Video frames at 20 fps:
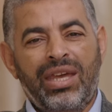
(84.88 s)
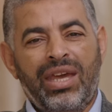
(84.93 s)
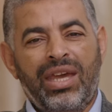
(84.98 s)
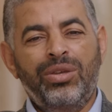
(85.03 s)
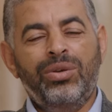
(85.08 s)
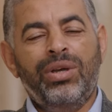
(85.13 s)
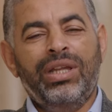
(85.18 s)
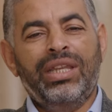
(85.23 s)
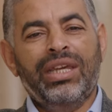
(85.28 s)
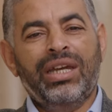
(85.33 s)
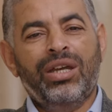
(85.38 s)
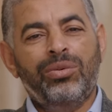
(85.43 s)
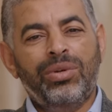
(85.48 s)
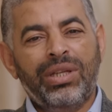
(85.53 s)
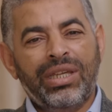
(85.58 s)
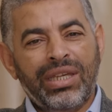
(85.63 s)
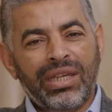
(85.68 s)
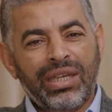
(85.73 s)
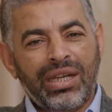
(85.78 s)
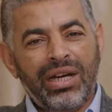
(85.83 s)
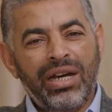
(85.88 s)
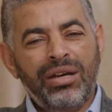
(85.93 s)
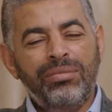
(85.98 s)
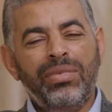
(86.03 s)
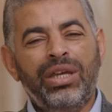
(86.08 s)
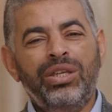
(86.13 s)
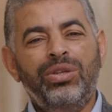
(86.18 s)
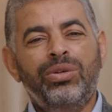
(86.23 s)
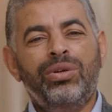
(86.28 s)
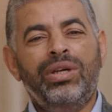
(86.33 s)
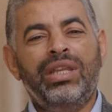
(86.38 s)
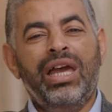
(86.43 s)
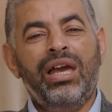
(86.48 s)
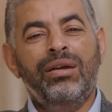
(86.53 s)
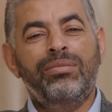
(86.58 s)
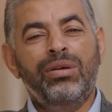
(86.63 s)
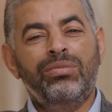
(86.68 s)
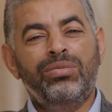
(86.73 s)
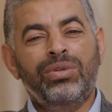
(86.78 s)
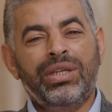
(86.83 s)
أيها الإخوة الكرام أيها
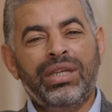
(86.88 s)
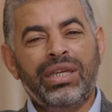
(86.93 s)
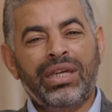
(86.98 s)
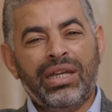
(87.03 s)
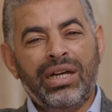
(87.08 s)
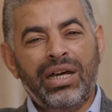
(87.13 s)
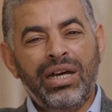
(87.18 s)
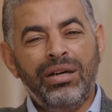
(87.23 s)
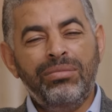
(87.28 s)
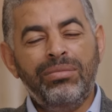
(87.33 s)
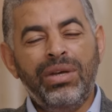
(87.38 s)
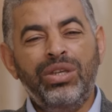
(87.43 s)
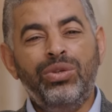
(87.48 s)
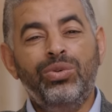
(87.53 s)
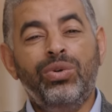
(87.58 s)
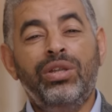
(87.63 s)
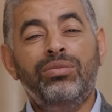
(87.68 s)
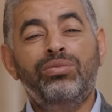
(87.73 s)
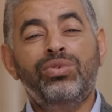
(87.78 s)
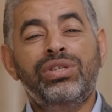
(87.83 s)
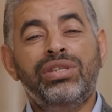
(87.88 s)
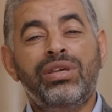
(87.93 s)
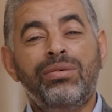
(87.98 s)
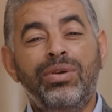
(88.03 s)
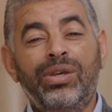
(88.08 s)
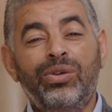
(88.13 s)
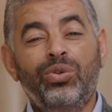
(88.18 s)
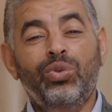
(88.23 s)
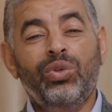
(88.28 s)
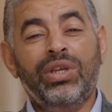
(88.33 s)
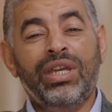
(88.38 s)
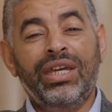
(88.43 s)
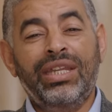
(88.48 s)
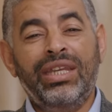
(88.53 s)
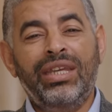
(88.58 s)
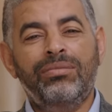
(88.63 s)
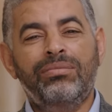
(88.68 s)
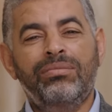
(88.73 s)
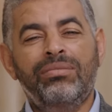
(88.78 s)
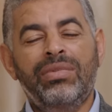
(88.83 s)
الأحباب الكرام أيها المستمع
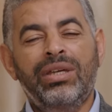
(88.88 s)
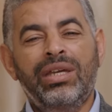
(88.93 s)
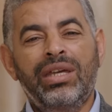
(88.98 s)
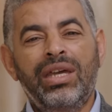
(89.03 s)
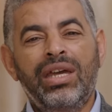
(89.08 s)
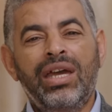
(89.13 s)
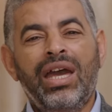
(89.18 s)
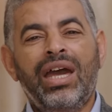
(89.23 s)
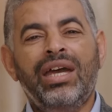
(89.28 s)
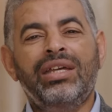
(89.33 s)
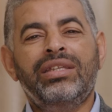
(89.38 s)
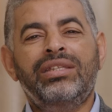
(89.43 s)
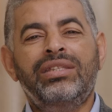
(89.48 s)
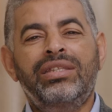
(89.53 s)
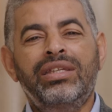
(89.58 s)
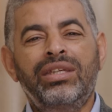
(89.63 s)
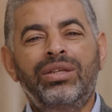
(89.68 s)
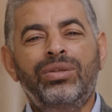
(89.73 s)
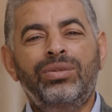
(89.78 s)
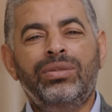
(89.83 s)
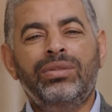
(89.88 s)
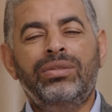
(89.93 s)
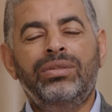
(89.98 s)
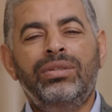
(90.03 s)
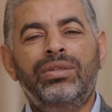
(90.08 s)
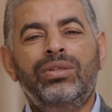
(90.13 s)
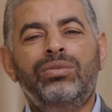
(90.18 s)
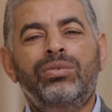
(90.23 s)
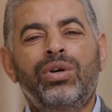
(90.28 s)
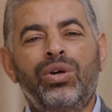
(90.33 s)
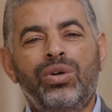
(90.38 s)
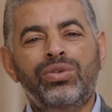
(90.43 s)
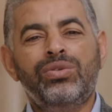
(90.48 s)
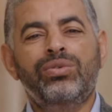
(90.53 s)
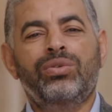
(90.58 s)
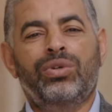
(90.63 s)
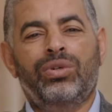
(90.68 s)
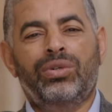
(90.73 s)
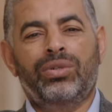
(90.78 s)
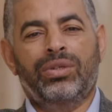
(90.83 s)
الكريم الدين هو حسن
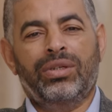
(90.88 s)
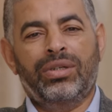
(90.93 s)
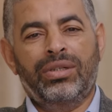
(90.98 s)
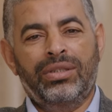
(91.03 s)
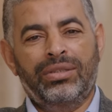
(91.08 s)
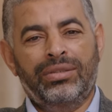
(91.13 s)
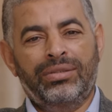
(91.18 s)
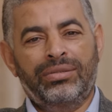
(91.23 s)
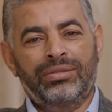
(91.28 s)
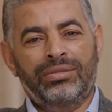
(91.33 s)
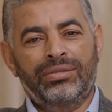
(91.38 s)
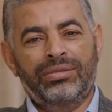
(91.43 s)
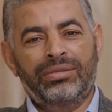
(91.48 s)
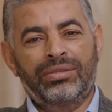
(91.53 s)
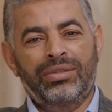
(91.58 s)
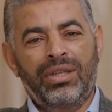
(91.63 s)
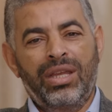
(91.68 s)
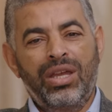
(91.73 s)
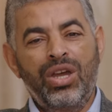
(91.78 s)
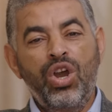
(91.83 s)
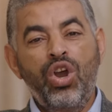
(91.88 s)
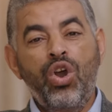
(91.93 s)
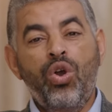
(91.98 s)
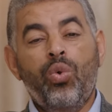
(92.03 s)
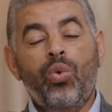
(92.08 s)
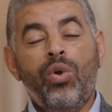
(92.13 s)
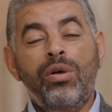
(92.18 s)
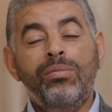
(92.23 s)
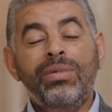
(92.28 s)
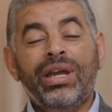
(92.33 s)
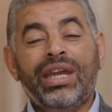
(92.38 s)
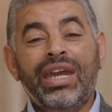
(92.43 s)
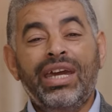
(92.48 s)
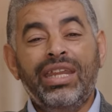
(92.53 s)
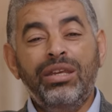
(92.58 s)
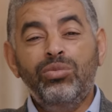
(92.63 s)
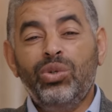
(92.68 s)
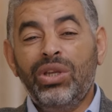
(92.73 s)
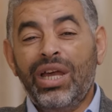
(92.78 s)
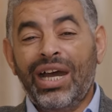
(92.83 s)
الخلق
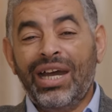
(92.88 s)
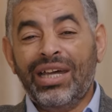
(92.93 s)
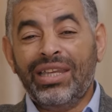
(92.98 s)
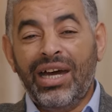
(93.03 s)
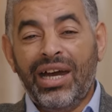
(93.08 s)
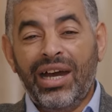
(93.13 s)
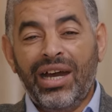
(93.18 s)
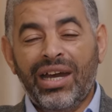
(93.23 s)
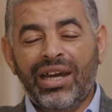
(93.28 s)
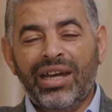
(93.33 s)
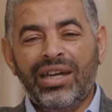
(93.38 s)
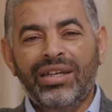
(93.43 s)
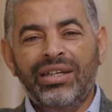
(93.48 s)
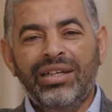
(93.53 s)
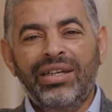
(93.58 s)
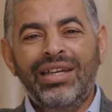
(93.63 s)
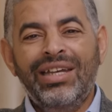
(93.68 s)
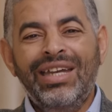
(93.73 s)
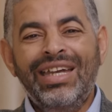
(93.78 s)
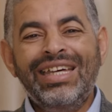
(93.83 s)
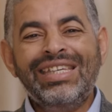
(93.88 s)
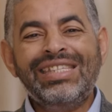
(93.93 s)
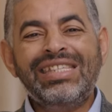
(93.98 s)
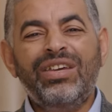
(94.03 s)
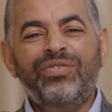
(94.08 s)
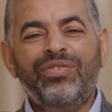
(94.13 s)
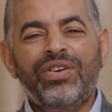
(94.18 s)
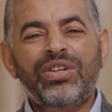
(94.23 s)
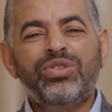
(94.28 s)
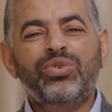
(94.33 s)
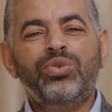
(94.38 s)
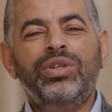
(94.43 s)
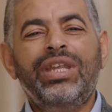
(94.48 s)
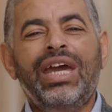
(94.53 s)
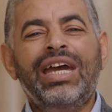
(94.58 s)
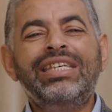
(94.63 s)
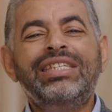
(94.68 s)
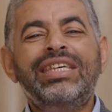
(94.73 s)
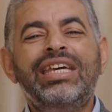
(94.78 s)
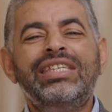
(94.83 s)
ومكارم الأخلاق صفة
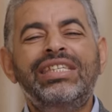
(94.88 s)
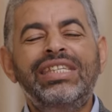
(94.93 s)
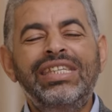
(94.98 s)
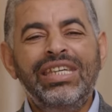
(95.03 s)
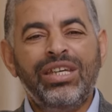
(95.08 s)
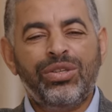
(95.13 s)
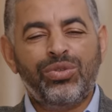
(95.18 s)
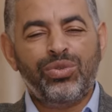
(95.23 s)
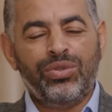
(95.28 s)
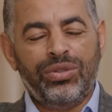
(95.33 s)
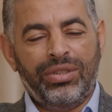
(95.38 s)
أساسية